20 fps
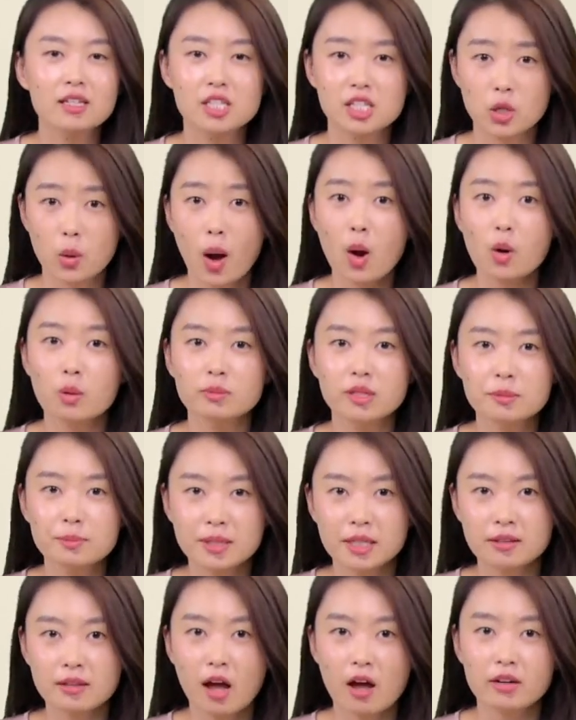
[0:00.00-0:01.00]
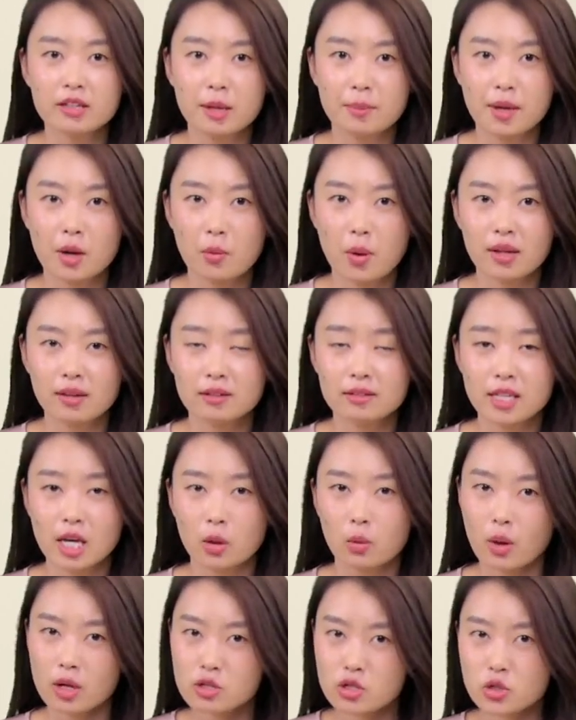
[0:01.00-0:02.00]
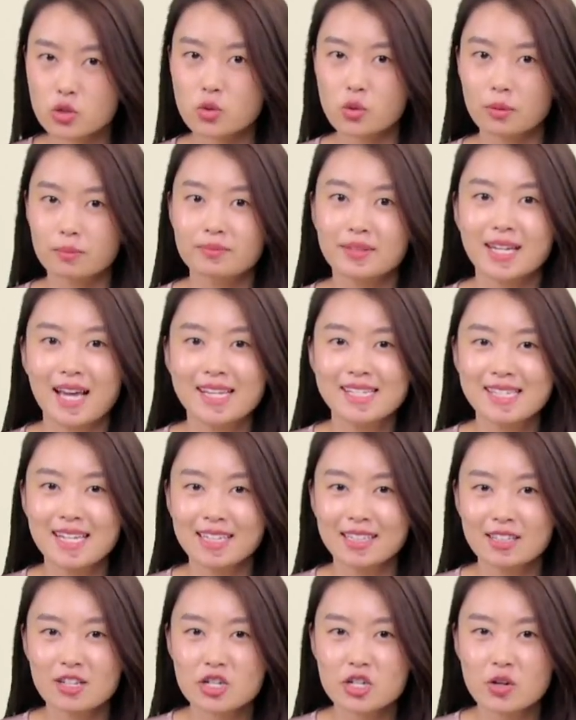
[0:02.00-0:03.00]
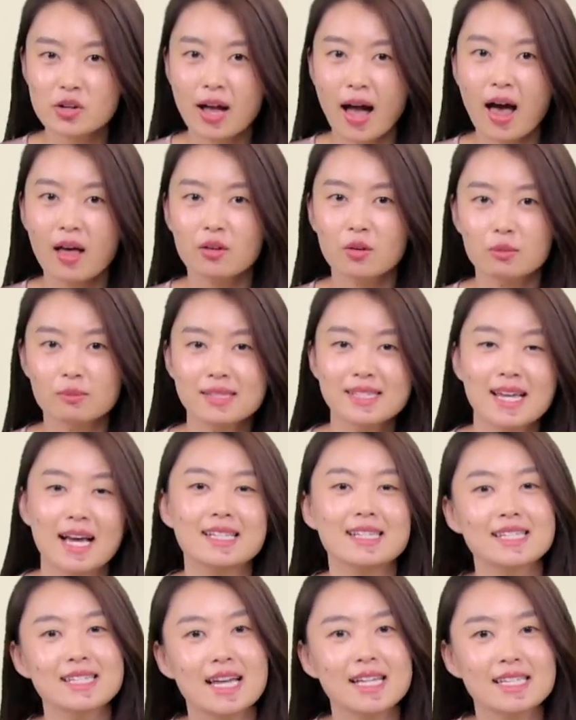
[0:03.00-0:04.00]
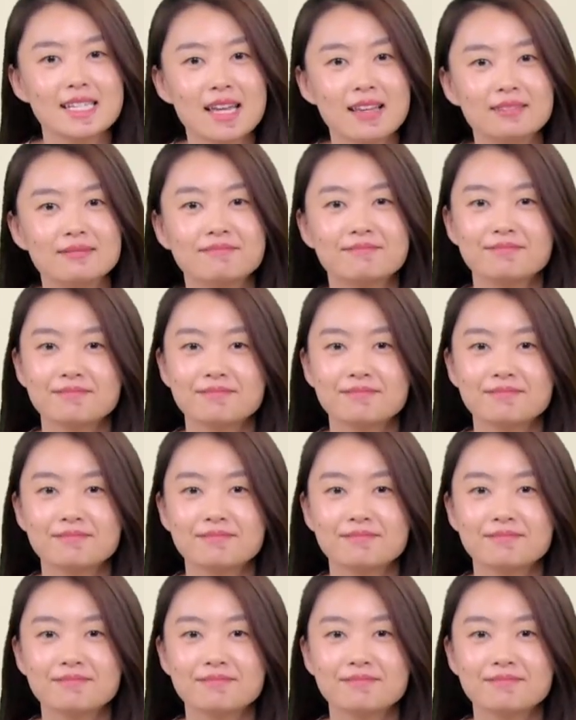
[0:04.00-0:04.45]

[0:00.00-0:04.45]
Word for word: 喜欢我们的频道，也别忘了点关注。感谢您的收看，我们下期再见。